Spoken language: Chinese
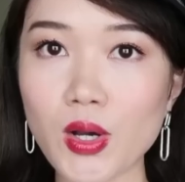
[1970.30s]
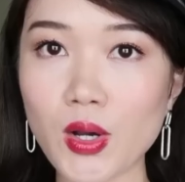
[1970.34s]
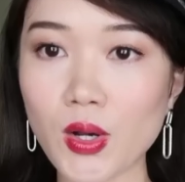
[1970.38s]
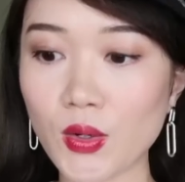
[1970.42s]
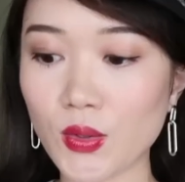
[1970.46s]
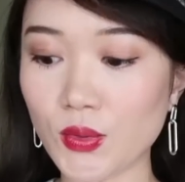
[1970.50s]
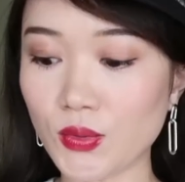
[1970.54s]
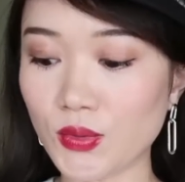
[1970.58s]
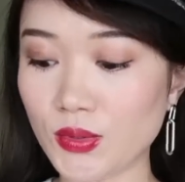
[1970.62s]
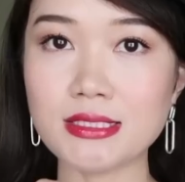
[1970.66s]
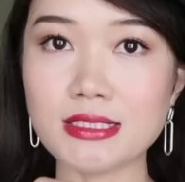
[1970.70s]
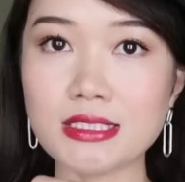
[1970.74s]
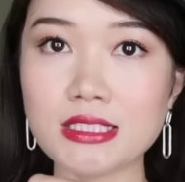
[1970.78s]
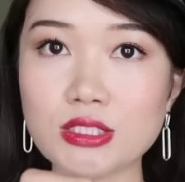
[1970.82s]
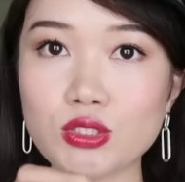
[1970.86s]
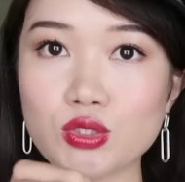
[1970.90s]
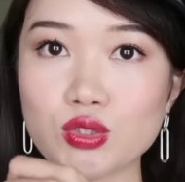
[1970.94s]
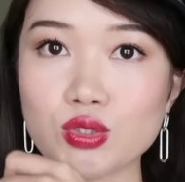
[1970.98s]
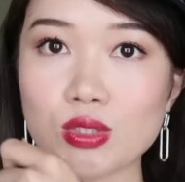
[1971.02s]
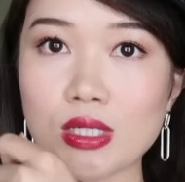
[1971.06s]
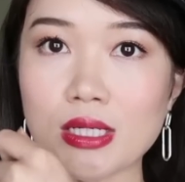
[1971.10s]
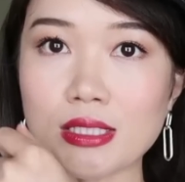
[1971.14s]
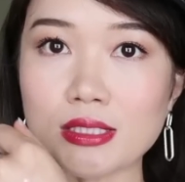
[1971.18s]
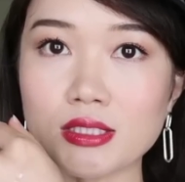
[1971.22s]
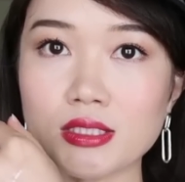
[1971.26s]
厚，清
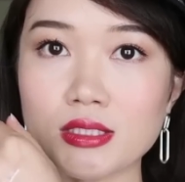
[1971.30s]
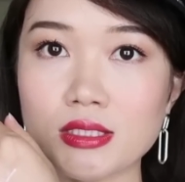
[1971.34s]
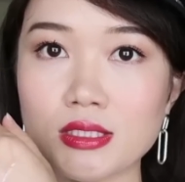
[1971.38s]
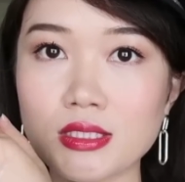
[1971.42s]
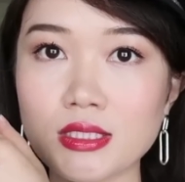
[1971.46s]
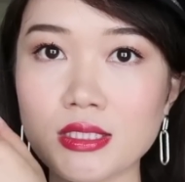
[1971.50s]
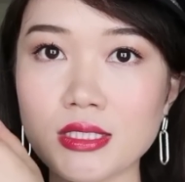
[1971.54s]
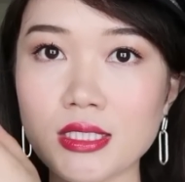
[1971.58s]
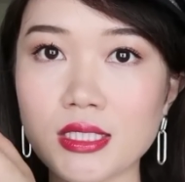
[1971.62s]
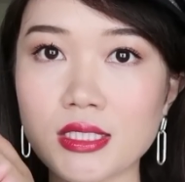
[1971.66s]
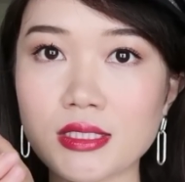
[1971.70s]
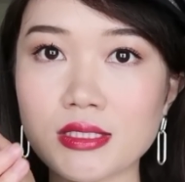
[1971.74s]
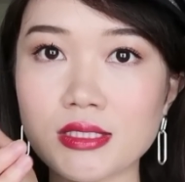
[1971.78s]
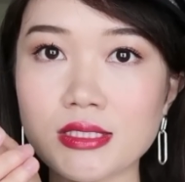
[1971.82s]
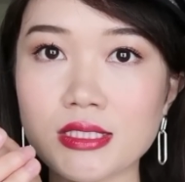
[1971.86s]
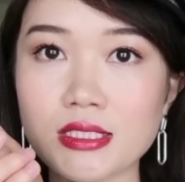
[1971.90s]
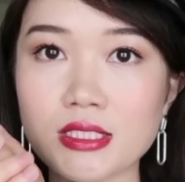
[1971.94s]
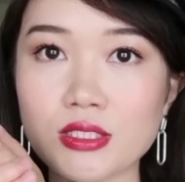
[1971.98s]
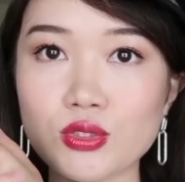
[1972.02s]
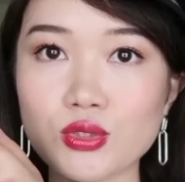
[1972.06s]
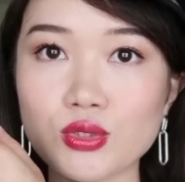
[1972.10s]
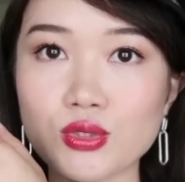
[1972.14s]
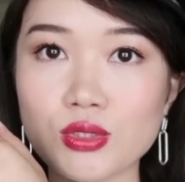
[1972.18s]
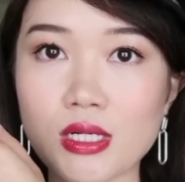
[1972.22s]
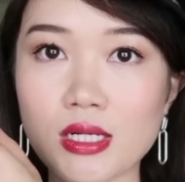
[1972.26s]
爽，质地很
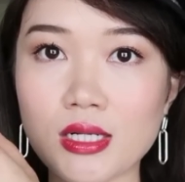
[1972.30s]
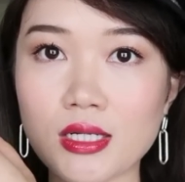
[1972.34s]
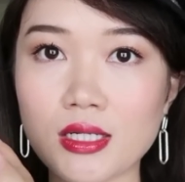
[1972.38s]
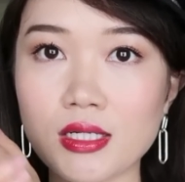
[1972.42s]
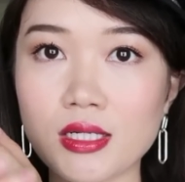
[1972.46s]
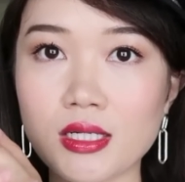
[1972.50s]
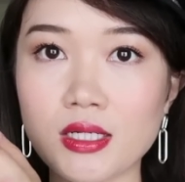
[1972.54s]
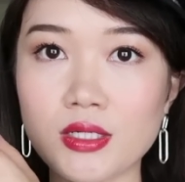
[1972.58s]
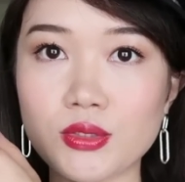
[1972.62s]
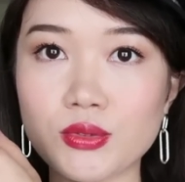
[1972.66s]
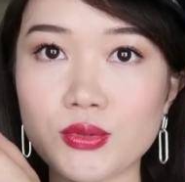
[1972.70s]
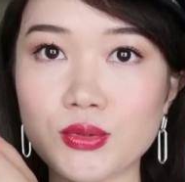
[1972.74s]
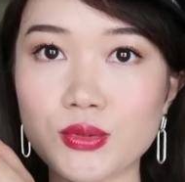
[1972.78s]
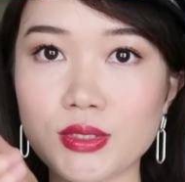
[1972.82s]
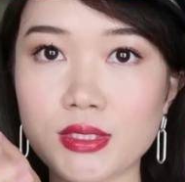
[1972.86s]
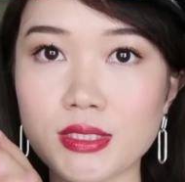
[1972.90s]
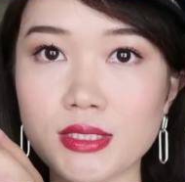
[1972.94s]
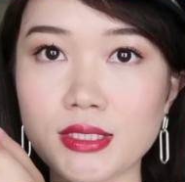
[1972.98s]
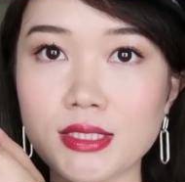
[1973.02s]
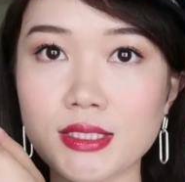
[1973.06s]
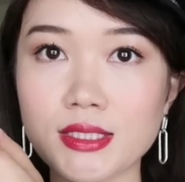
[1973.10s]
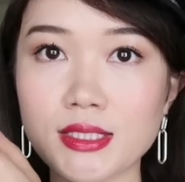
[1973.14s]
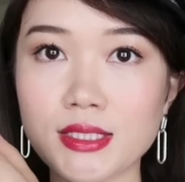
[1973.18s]
清爽，很润。